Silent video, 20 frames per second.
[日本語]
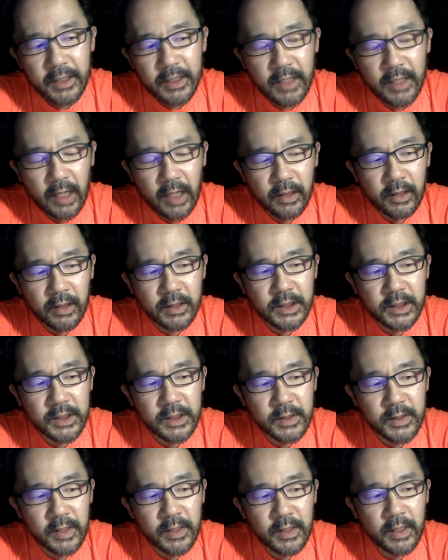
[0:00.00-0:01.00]
なかなか
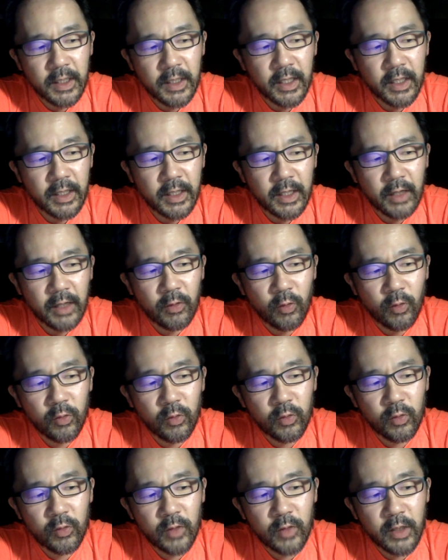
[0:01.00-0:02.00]
実現できないんだけど、
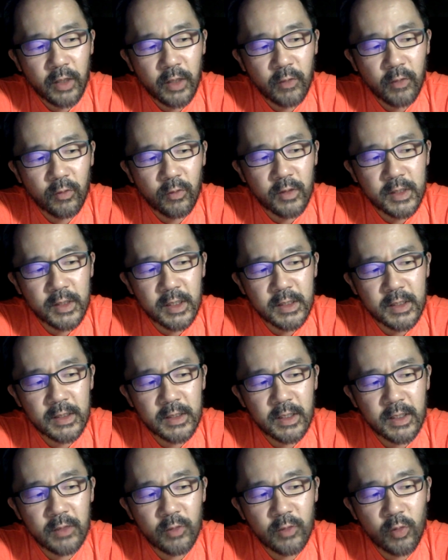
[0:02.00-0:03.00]
本当はね、この雑
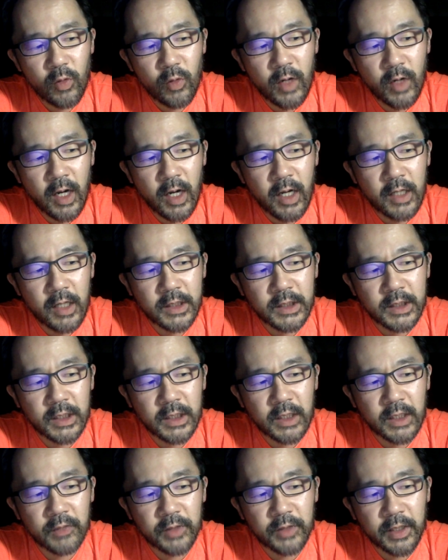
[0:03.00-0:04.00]
談動画じゃ
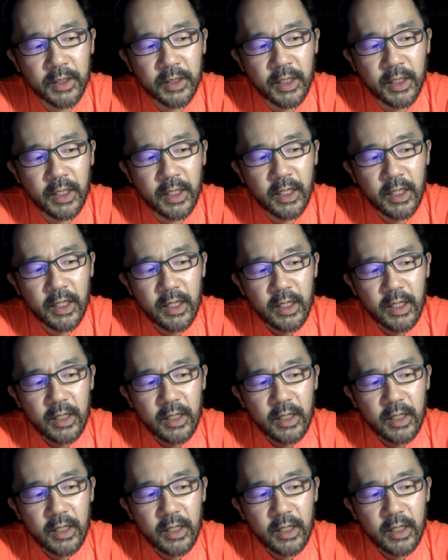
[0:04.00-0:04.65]
なくてね、